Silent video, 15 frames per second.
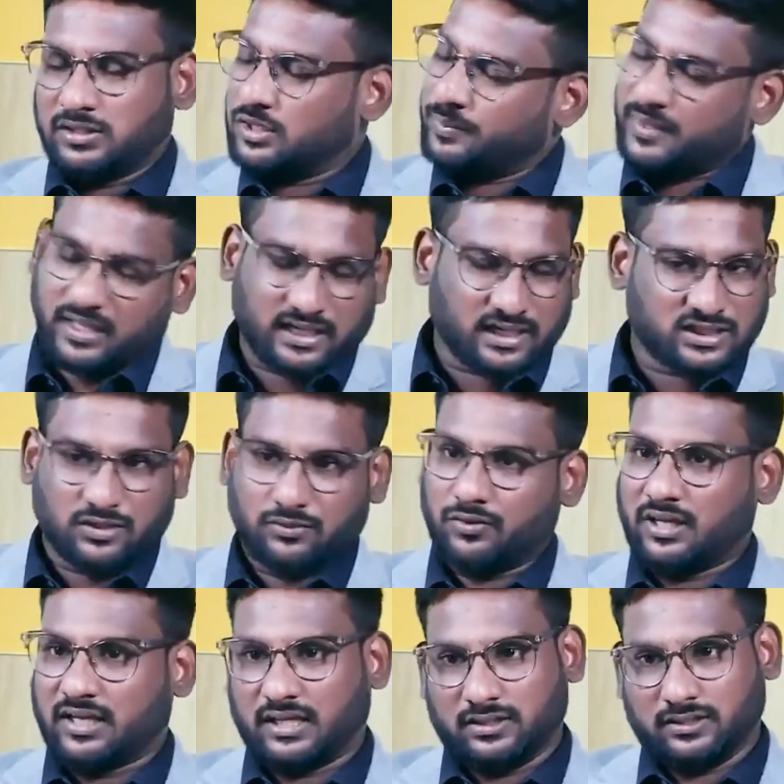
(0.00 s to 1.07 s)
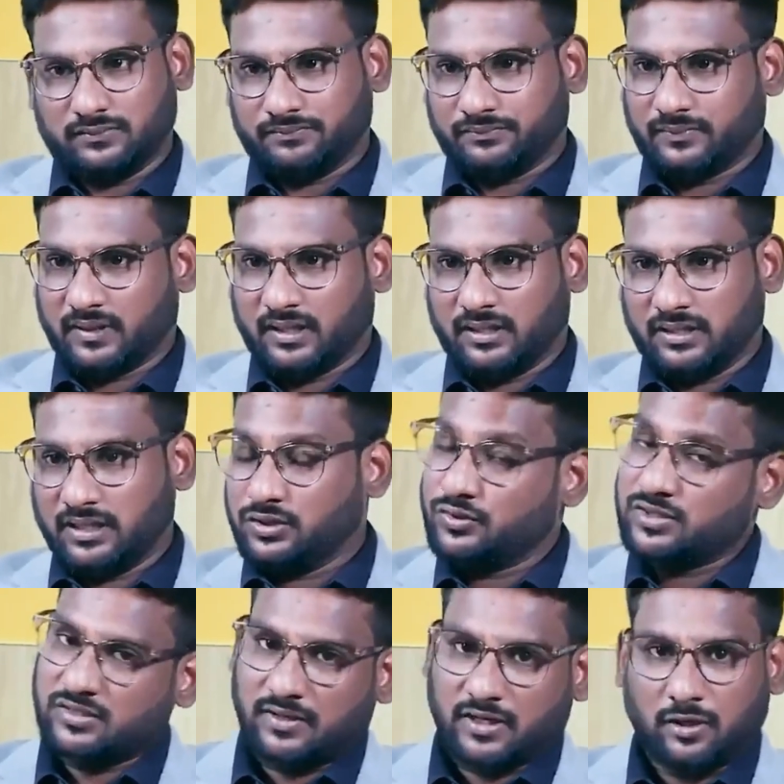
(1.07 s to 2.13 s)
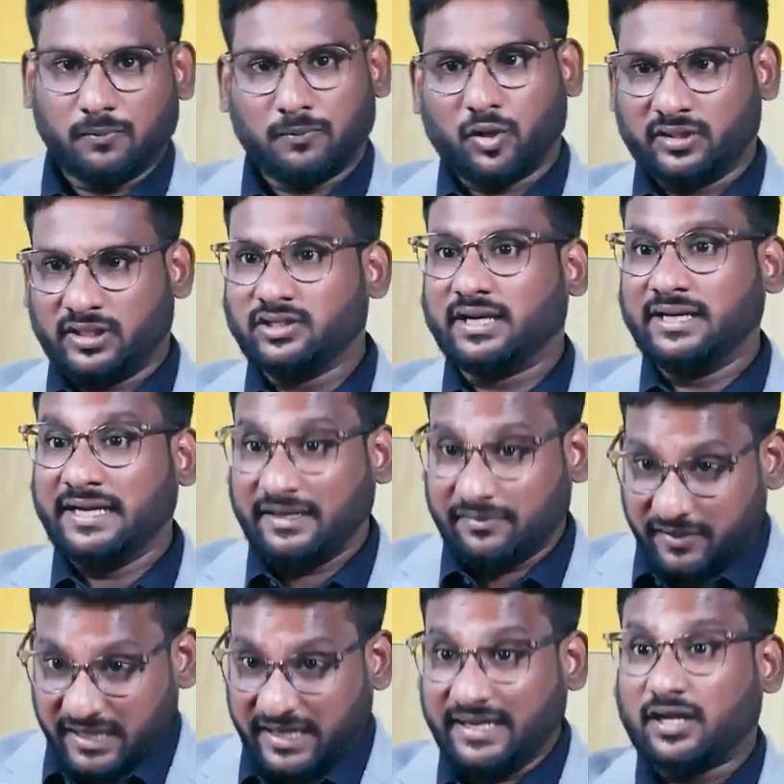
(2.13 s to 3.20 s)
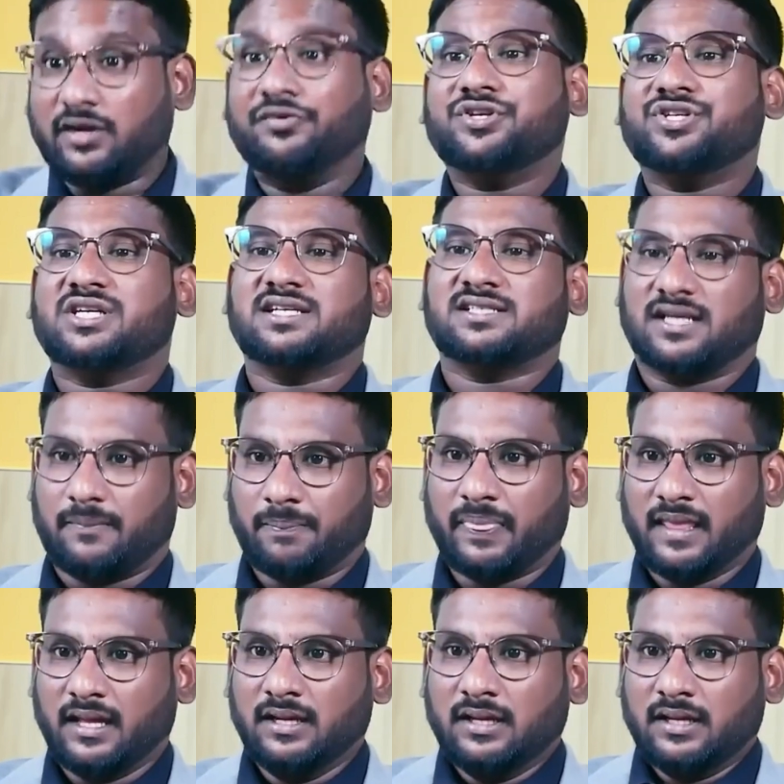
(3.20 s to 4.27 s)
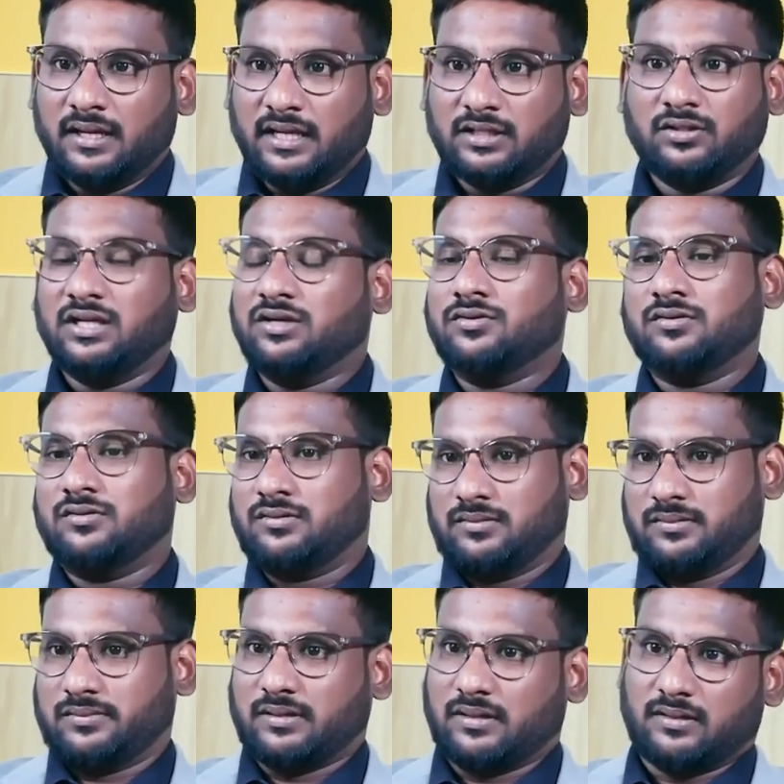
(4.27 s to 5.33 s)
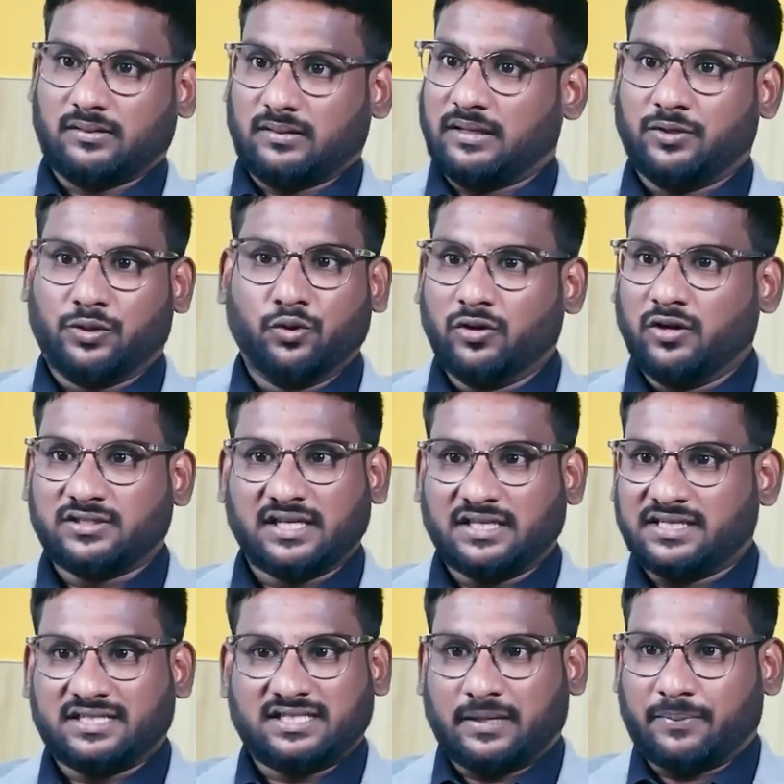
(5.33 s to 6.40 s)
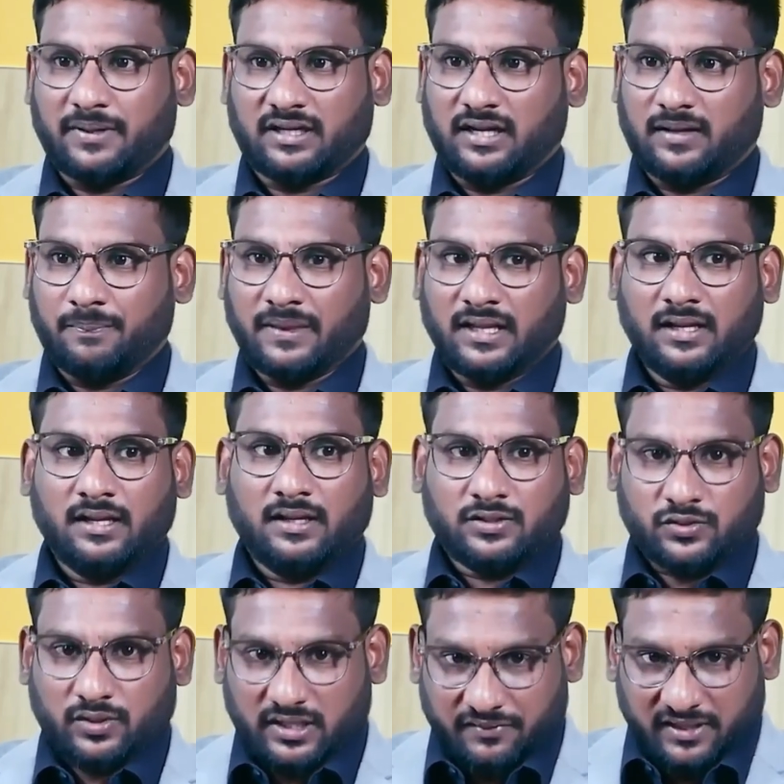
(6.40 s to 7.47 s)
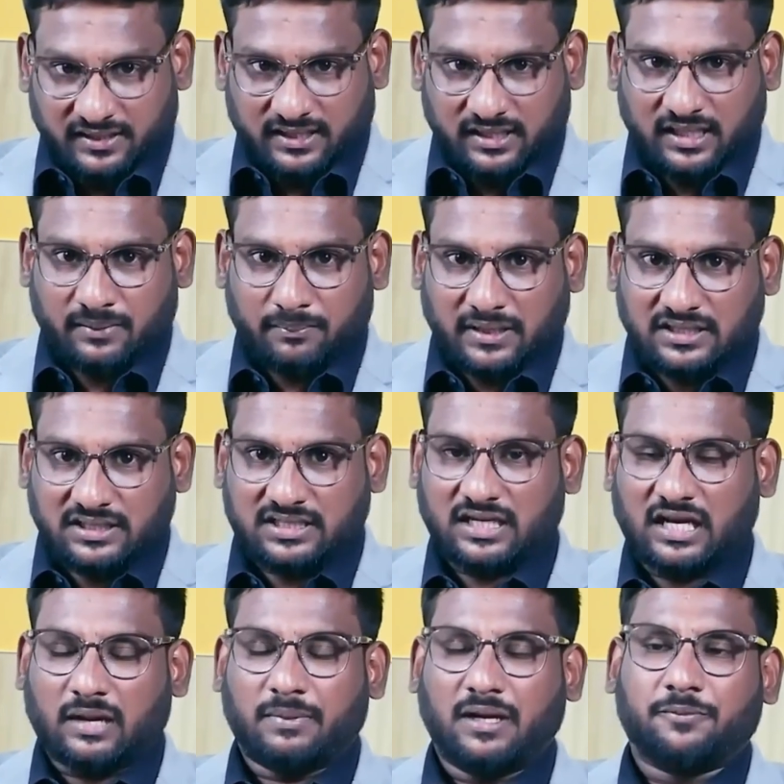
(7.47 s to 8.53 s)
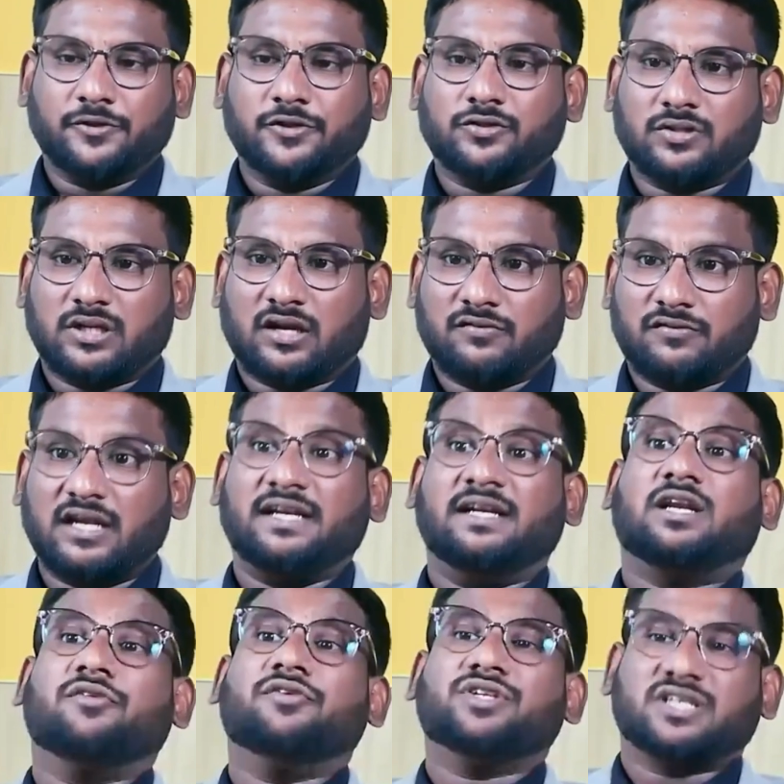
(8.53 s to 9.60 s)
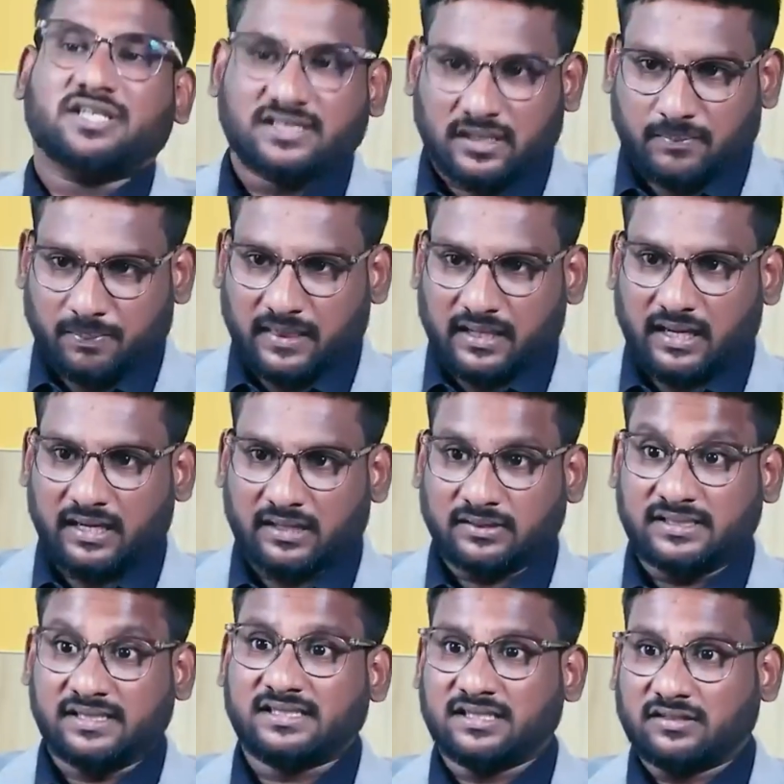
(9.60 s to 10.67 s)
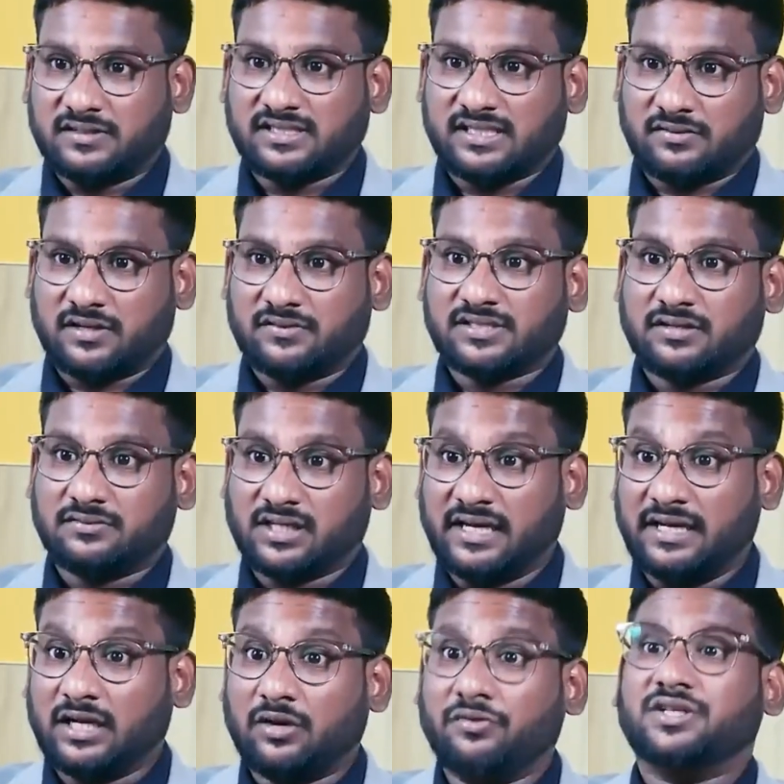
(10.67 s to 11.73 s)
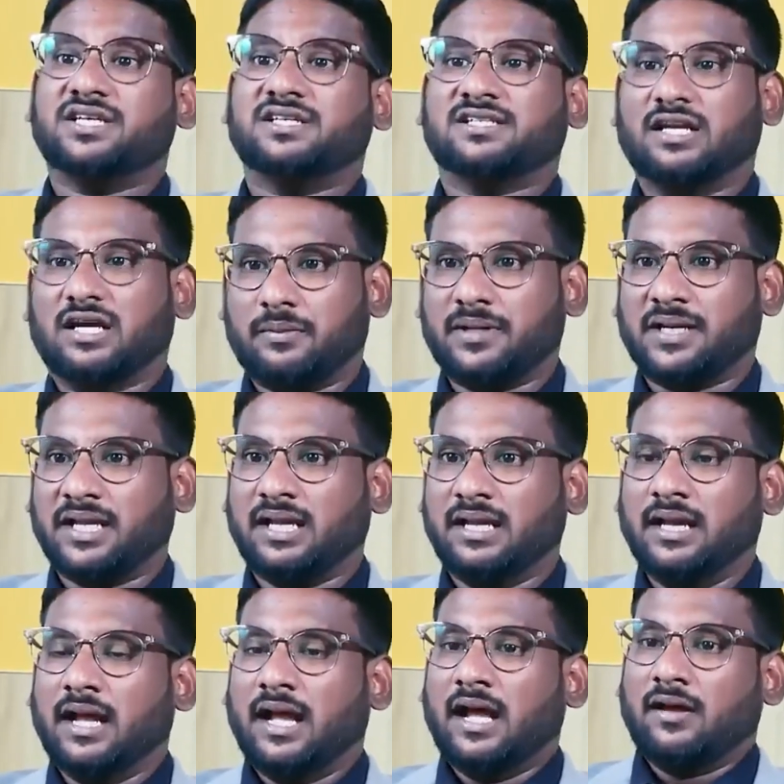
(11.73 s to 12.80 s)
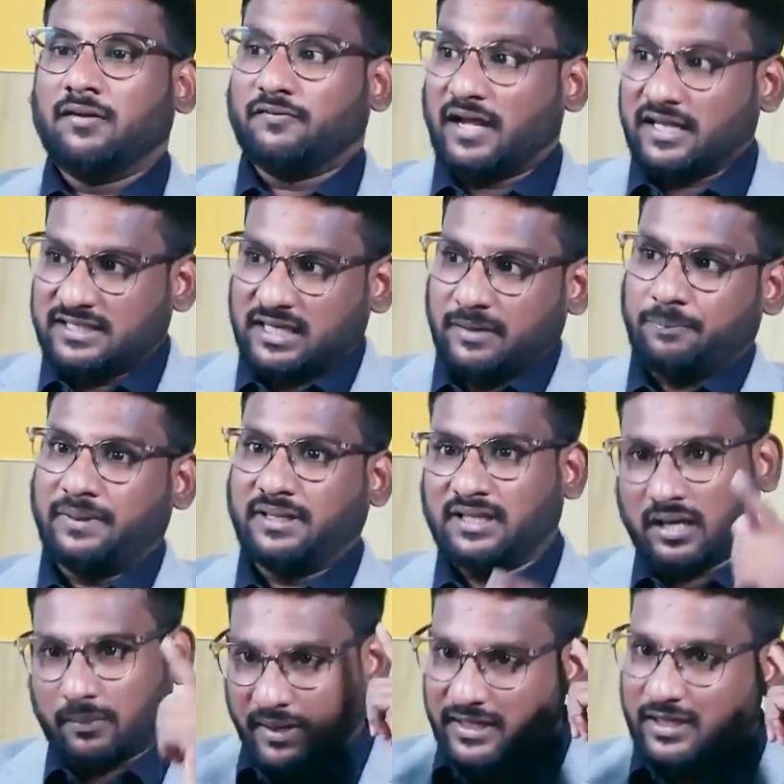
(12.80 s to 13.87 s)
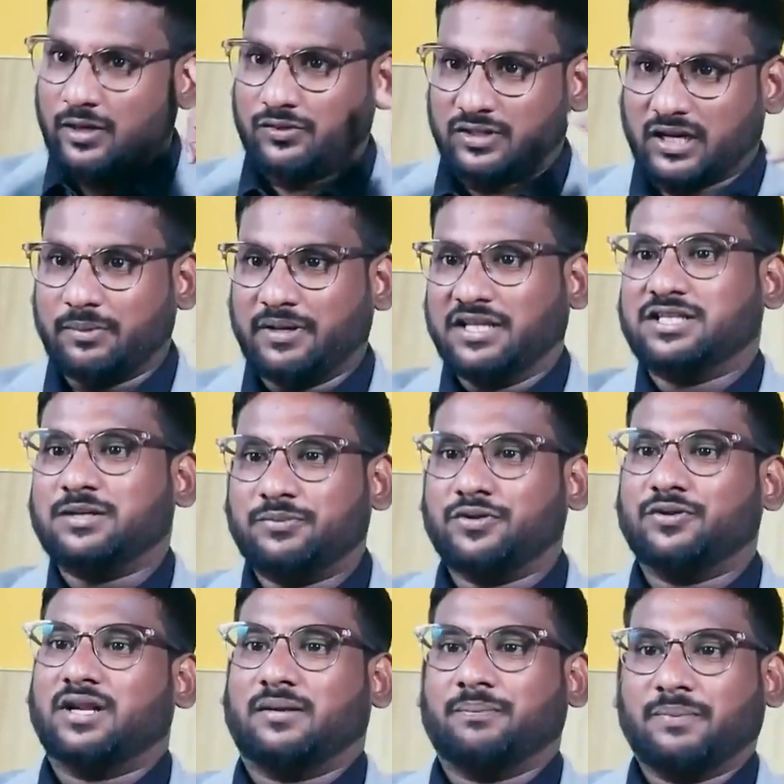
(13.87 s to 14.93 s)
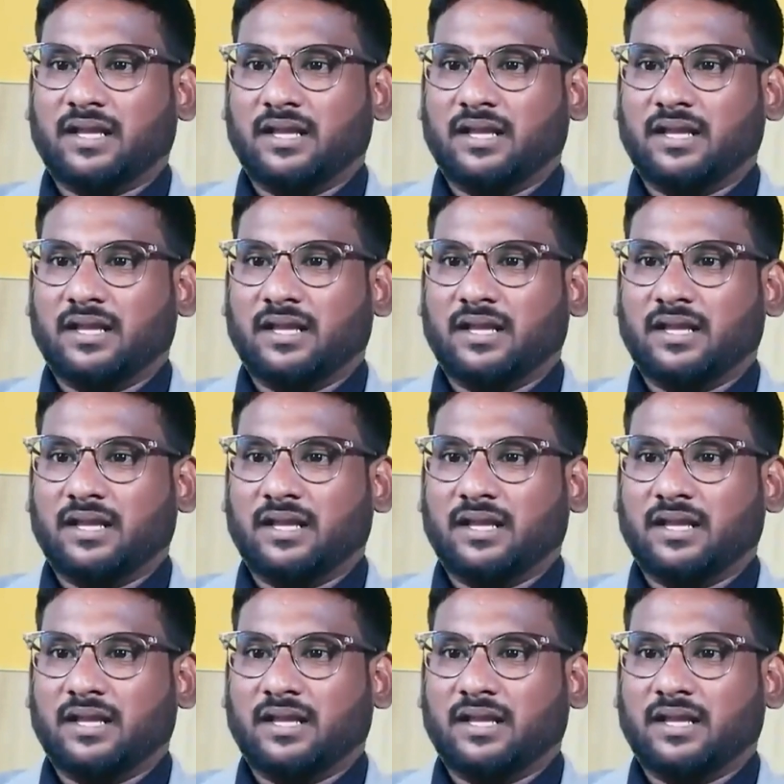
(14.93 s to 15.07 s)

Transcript: సో పెద్ద కష్టం కూడా కాదు నేను చూసిన వాటిలో బాగుంది ఎందుకంటే నేను ఇవన్నీ ఇంటర్వ్యూస్ చేశా ఏదో నేను గూగుల్లో సెర్చ్ చేసి చెప్పట్లా సో ఎవరైతే మంచి లాభాలు పొందుతున్నారో వాళ్ళని ఇంటర్వ్యూ చేశాను లైక్ సిక్స్ అవర్స్ సెవెన్ అవర్స్ ఆ విధంగా ఇంటర్వ్యూ చేశాను కాబట్టి వాళ్ళు చెప్పింది నా మైండ్లో ఉంది కాబట్టి నేను చెప్తున్నా